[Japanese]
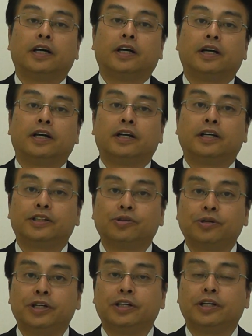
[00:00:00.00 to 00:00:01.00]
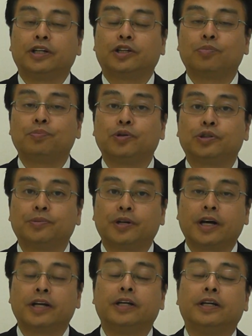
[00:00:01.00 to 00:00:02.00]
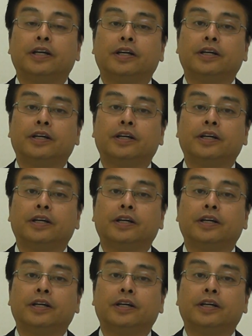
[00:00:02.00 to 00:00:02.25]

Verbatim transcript: 非常に突拍子もない